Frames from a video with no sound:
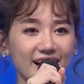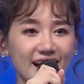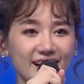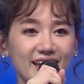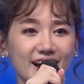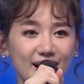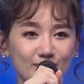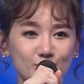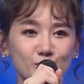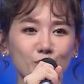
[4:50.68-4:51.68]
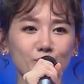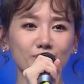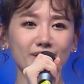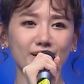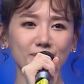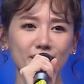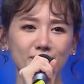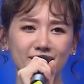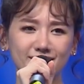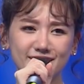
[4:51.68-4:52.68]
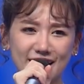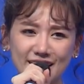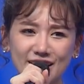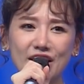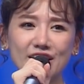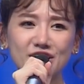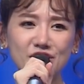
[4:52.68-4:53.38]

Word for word: là cái cảm xúc mà mà mà tràn đầy